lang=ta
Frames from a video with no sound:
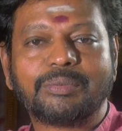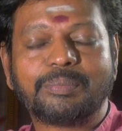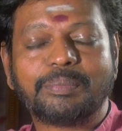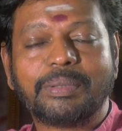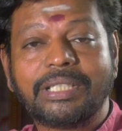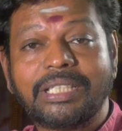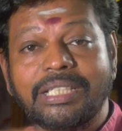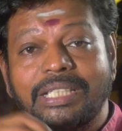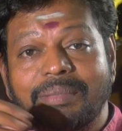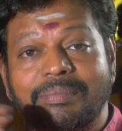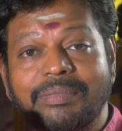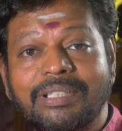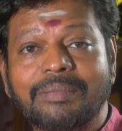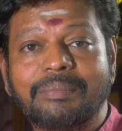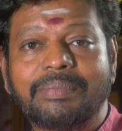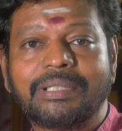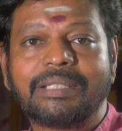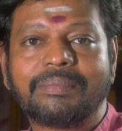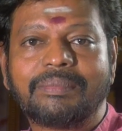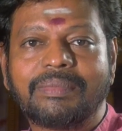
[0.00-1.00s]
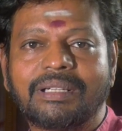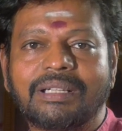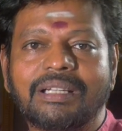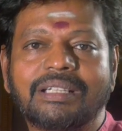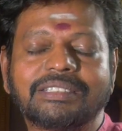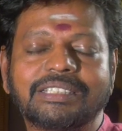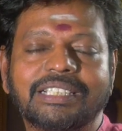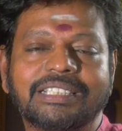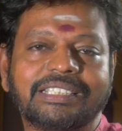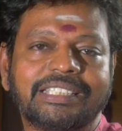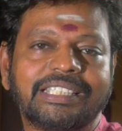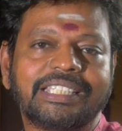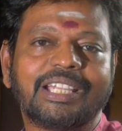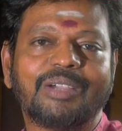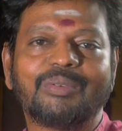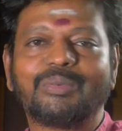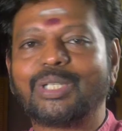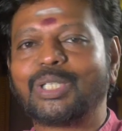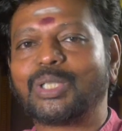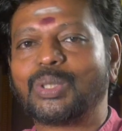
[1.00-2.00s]
ஒரு பெரிய மிகப்பெரிய மகாசக்தி
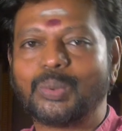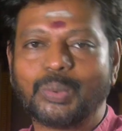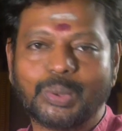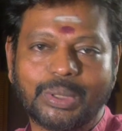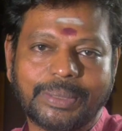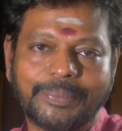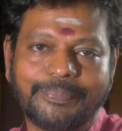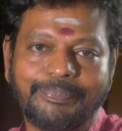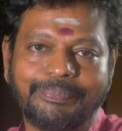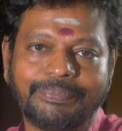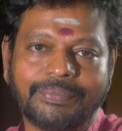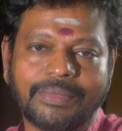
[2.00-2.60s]
அவங்களுக்கு உண்டு